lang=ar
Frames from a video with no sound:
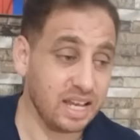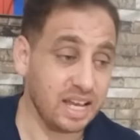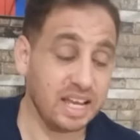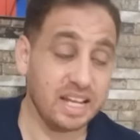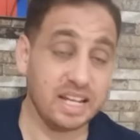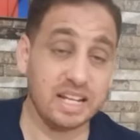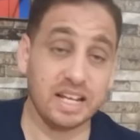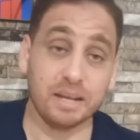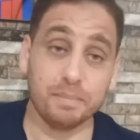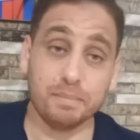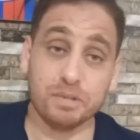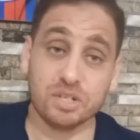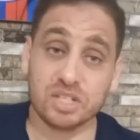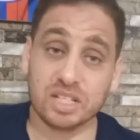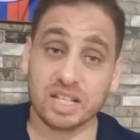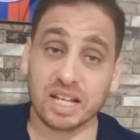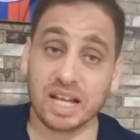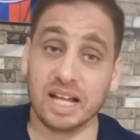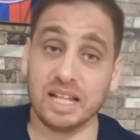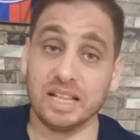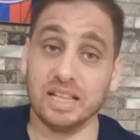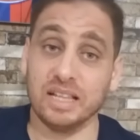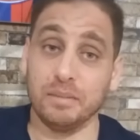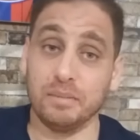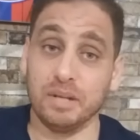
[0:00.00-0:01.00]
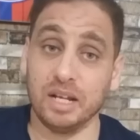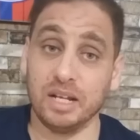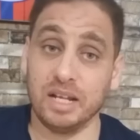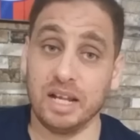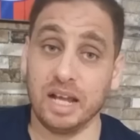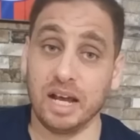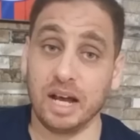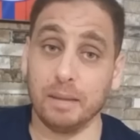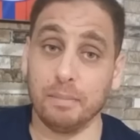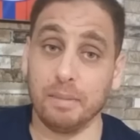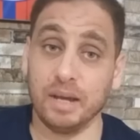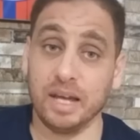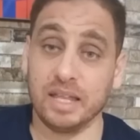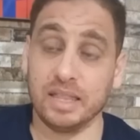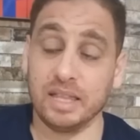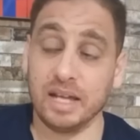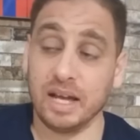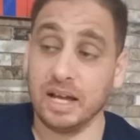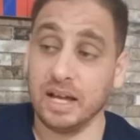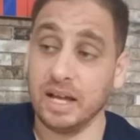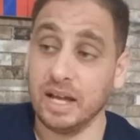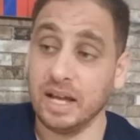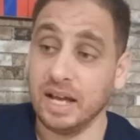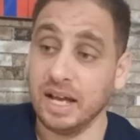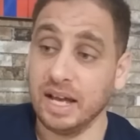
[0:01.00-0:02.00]
انك باش تقدم للاعب
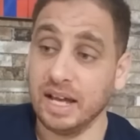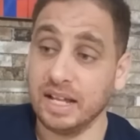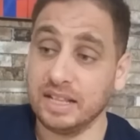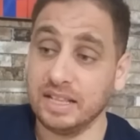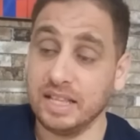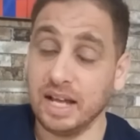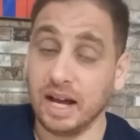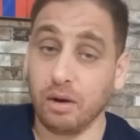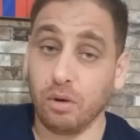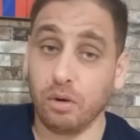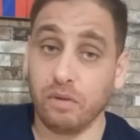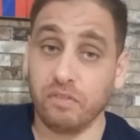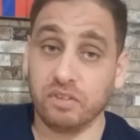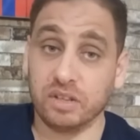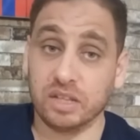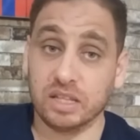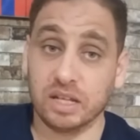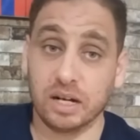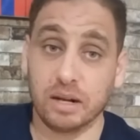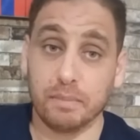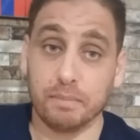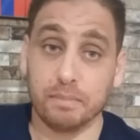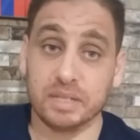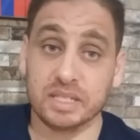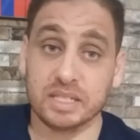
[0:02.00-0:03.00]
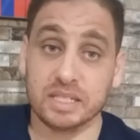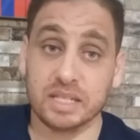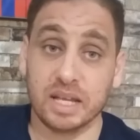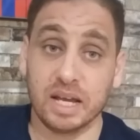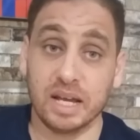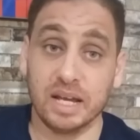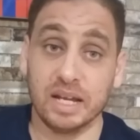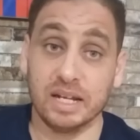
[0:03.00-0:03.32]
هذا الدعوه في تربص